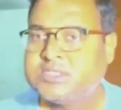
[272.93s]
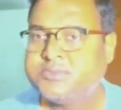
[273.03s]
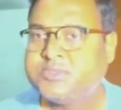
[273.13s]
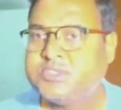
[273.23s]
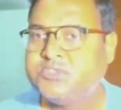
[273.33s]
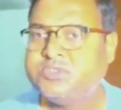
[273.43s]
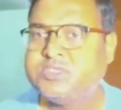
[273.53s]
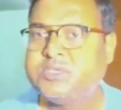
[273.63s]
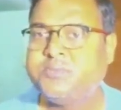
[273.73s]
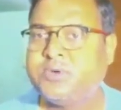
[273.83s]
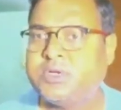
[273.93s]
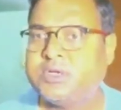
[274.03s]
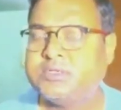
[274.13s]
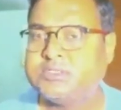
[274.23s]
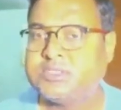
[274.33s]
सब्सटीट्यूशन
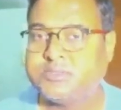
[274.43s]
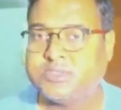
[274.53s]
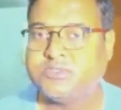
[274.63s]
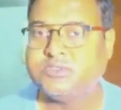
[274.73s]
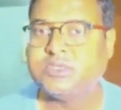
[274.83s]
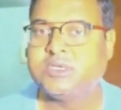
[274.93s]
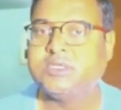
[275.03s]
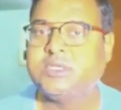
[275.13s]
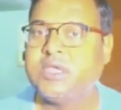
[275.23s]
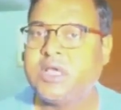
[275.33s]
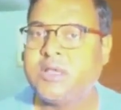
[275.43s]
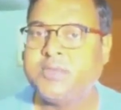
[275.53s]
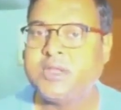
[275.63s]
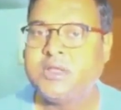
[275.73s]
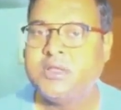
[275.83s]
प्रोडक्ट सब्सटीट्यूशन कहते हैं यहाँ
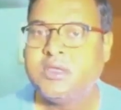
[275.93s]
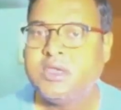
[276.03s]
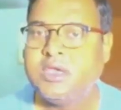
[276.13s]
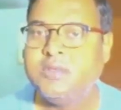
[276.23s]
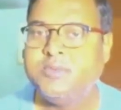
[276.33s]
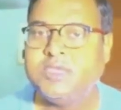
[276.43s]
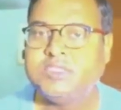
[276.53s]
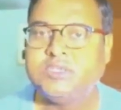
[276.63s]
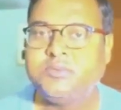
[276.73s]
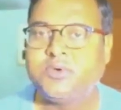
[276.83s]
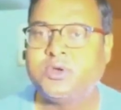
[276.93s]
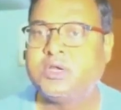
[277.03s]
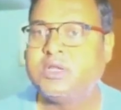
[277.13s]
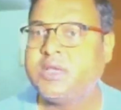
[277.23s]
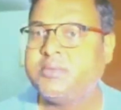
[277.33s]
मेरा एलिमिनेशन
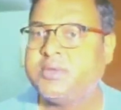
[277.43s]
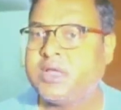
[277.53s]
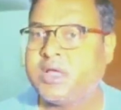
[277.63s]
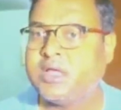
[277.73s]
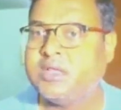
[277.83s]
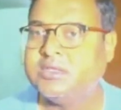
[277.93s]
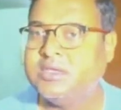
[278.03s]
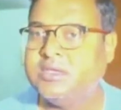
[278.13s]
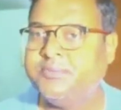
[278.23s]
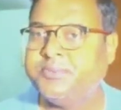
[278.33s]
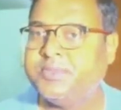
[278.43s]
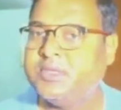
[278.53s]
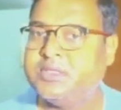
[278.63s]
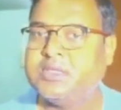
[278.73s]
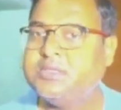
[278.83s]
प्रोडक्ट क्या बना अल्कीन
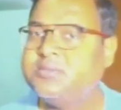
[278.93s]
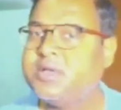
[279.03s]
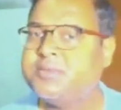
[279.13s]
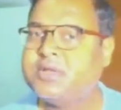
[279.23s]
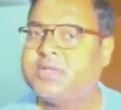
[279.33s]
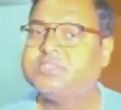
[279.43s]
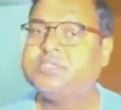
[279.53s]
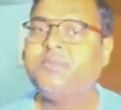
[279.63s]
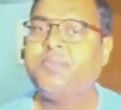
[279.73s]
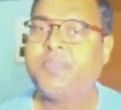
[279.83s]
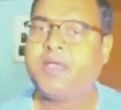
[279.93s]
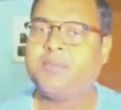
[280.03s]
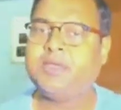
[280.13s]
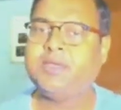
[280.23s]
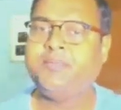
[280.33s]
इतना दिमाग में रहना चाहिए
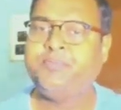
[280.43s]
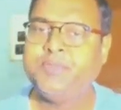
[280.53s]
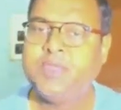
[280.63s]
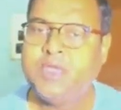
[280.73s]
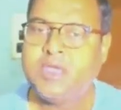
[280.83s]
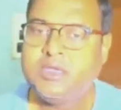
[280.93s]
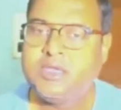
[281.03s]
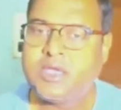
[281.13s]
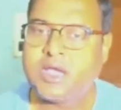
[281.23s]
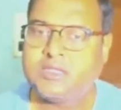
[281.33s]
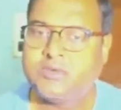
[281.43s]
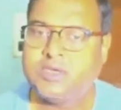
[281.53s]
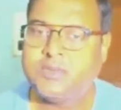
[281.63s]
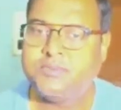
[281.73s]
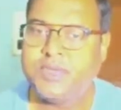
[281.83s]
अब आइए यहाँ देखो
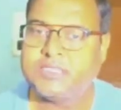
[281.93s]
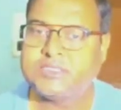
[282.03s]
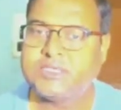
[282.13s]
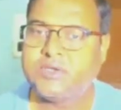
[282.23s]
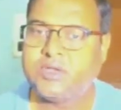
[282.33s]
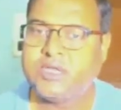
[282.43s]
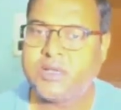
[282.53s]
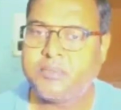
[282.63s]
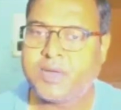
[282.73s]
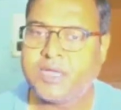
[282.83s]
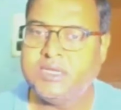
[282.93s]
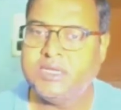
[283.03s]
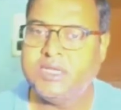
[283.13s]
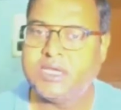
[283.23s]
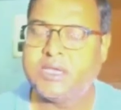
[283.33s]
ये बेस है और यहाँ पानी
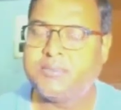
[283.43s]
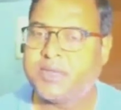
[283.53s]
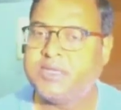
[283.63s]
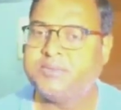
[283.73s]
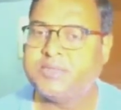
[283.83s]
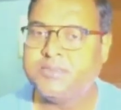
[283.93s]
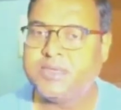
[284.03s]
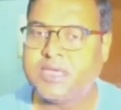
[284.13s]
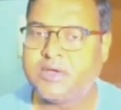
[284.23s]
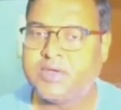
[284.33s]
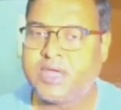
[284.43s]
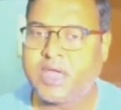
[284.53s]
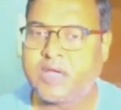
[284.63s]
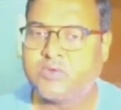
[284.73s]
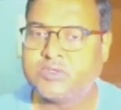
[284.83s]
लिया गया पानी मतलब ये क्या हो
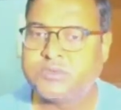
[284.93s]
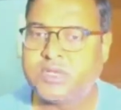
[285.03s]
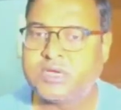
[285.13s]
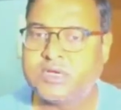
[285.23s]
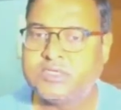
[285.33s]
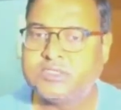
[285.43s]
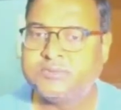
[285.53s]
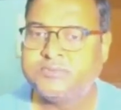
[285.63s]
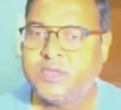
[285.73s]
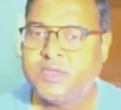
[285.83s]
गया एक्वस वाला कंडीशन